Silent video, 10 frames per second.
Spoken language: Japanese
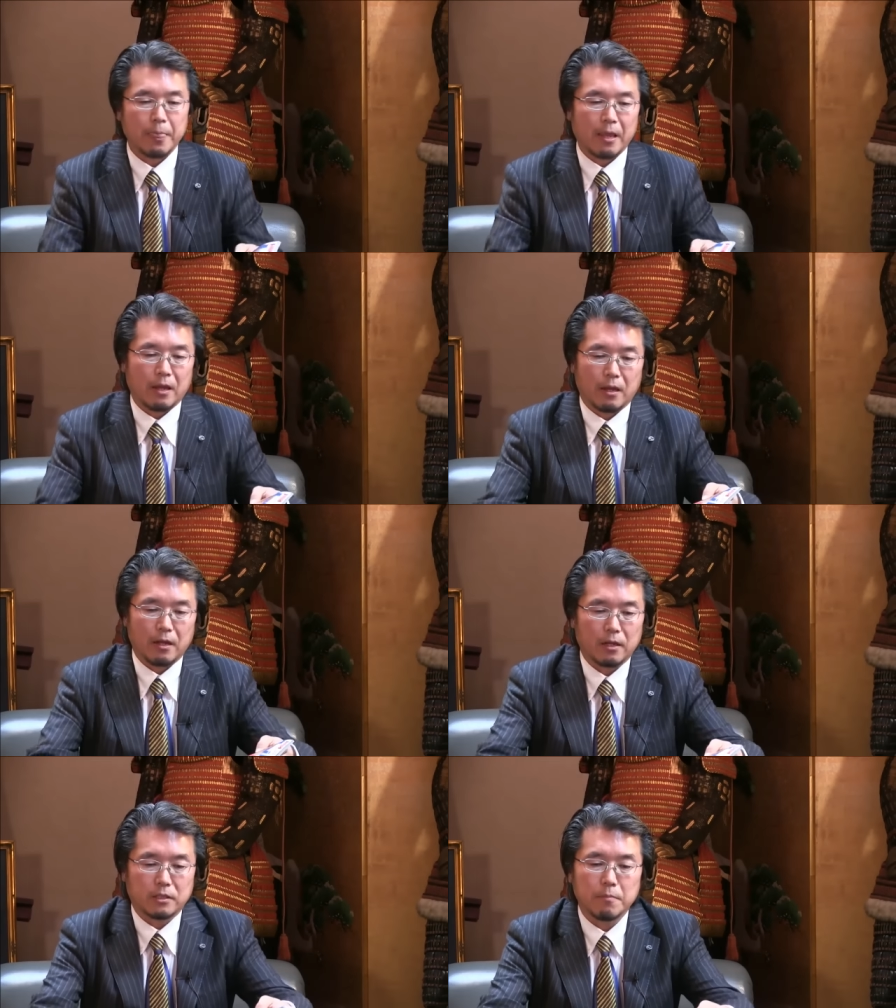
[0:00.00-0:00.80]

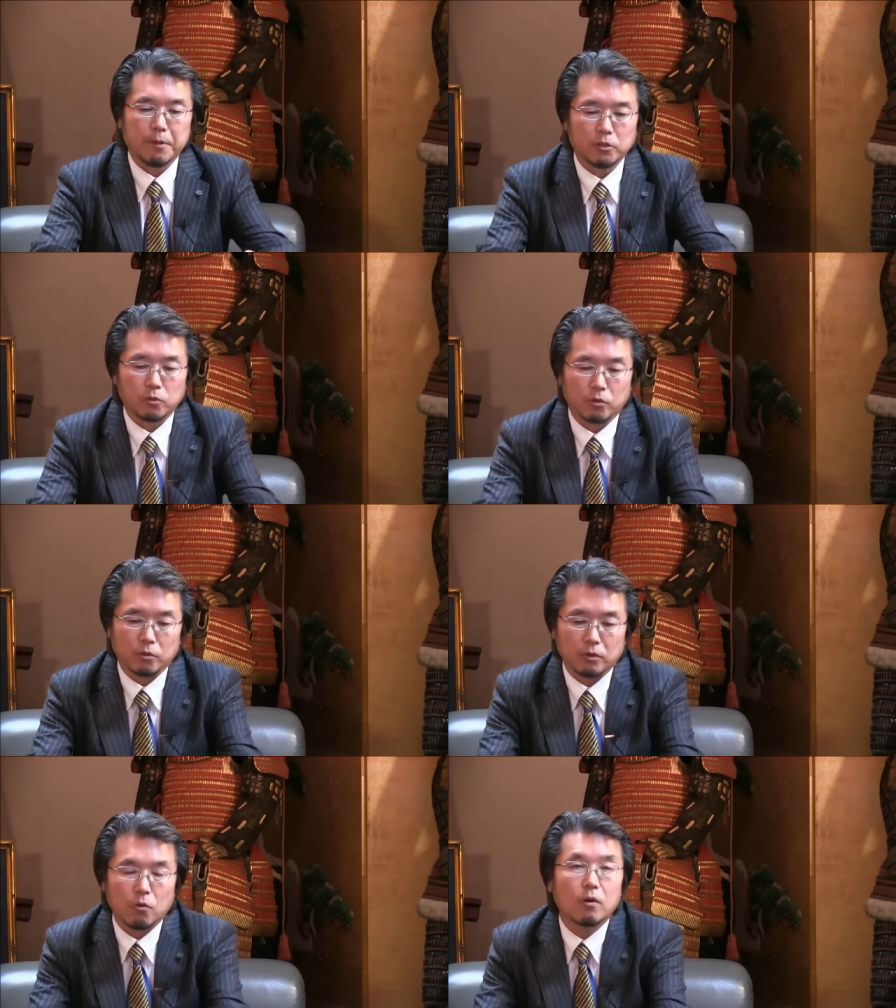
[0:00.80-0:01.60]
えー、先般ちょっと
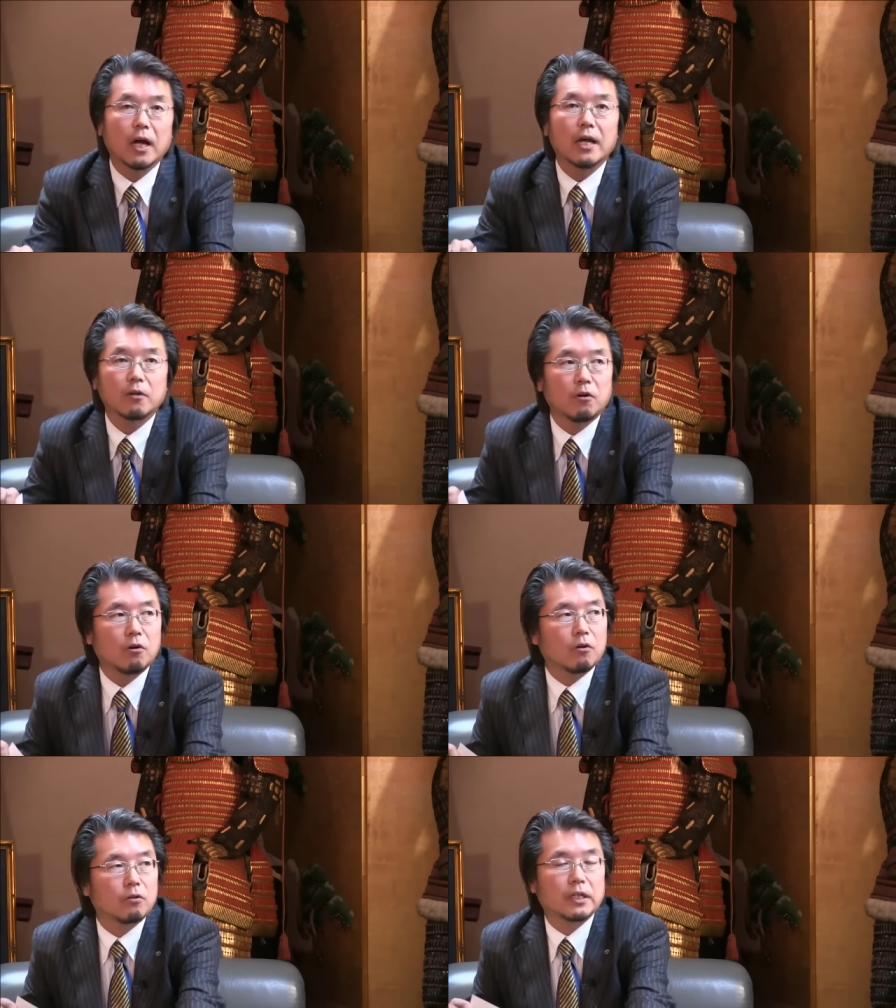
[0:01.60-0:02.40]
号外
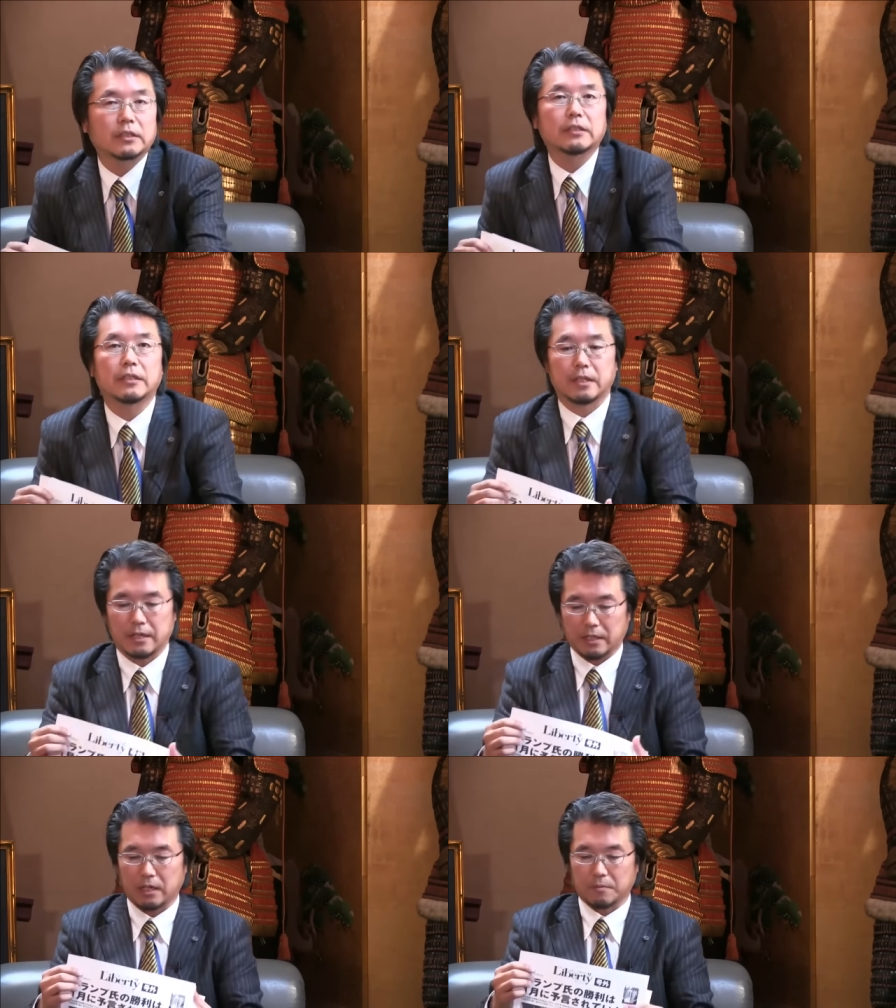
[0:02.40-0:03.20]
を出させて
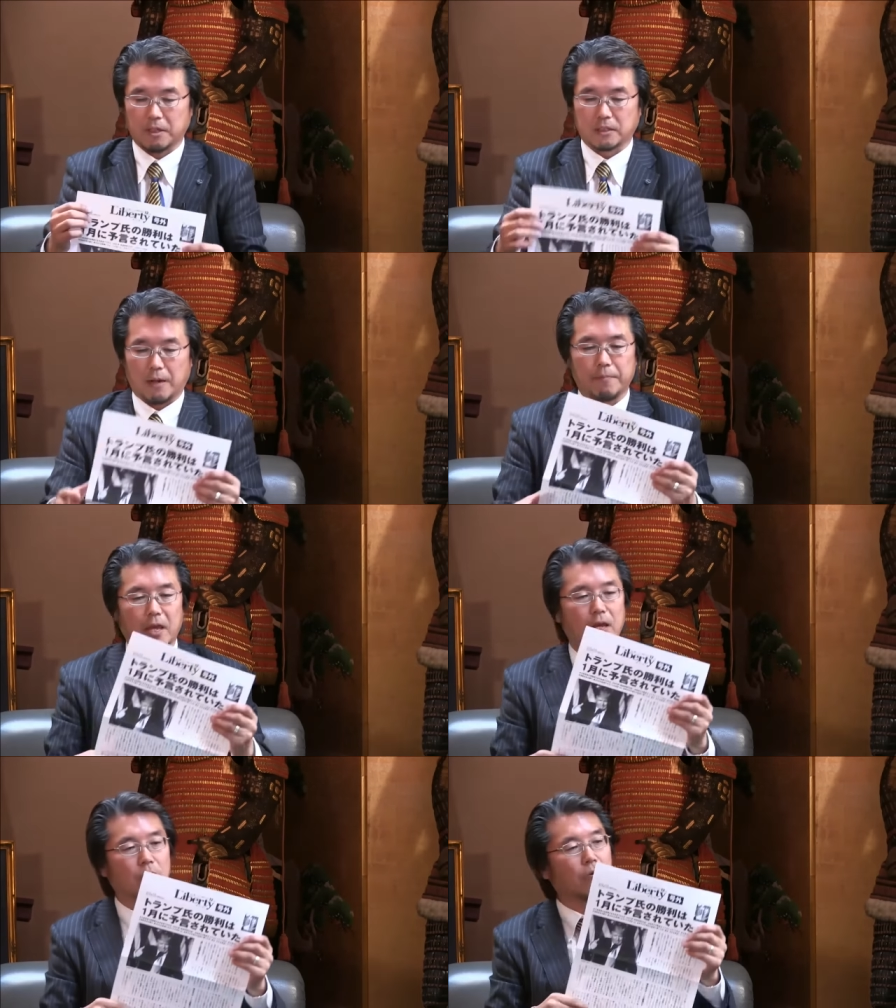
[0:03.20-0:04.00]
いただきました、
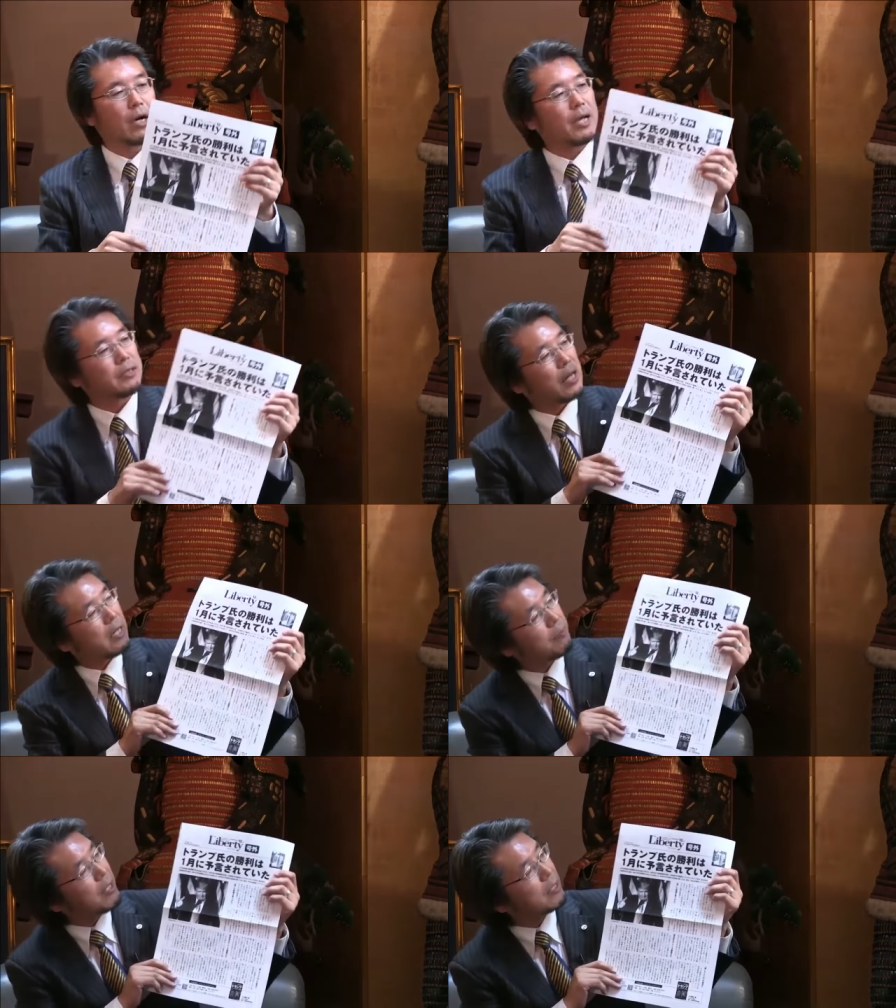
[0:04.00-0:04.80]
えー、号外
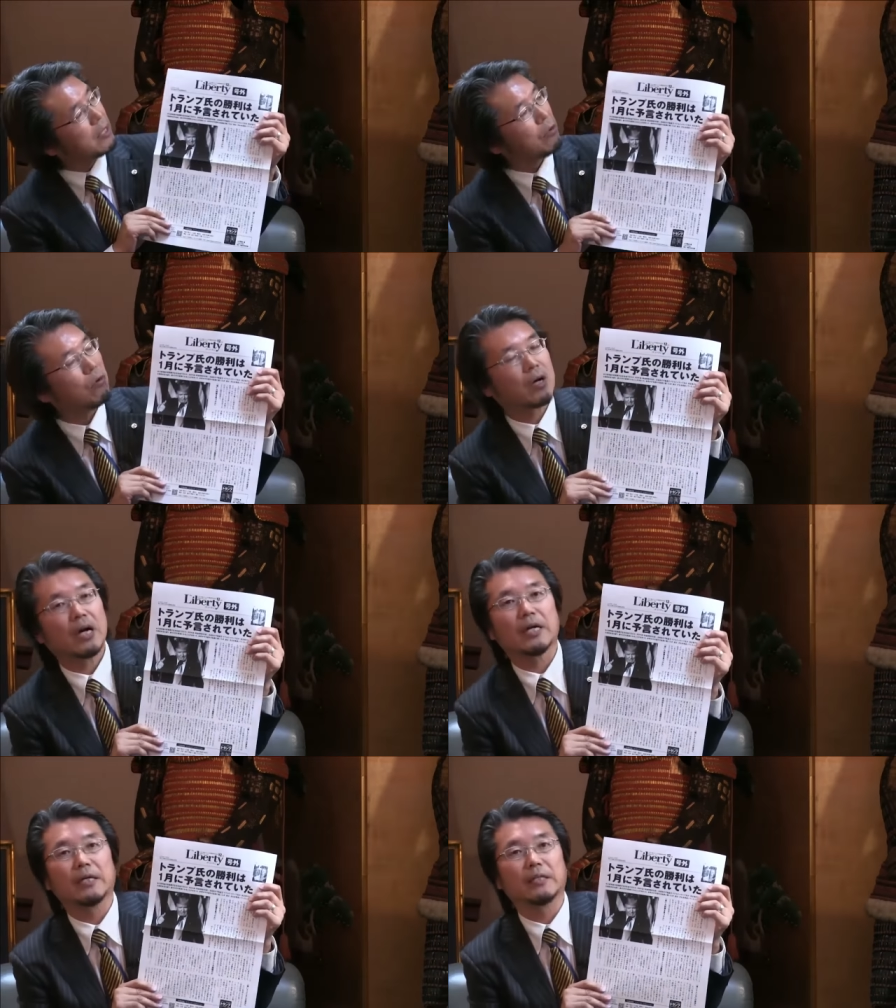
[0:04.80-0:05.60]
ザ・リバティ号
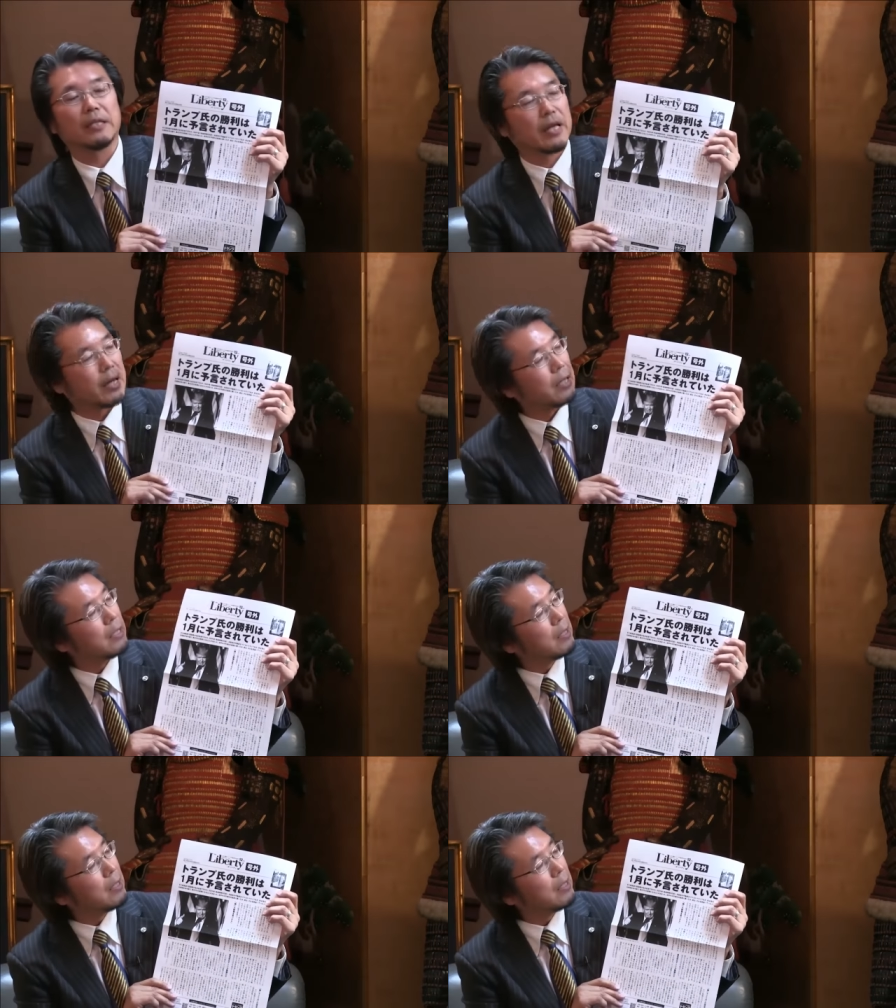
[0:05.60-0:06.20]
外で、